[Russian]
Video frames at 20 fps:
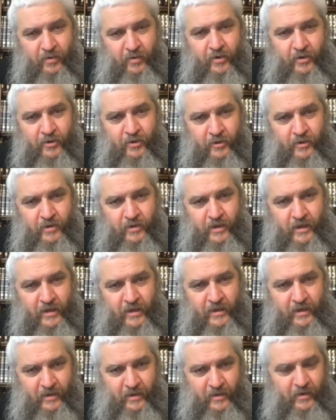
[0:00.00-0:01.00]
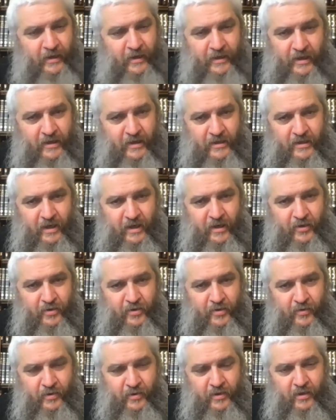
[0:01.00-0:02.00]
только что теракт, они не знали
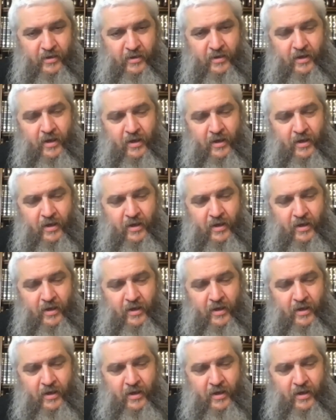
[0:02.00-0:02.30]
еще люди даже.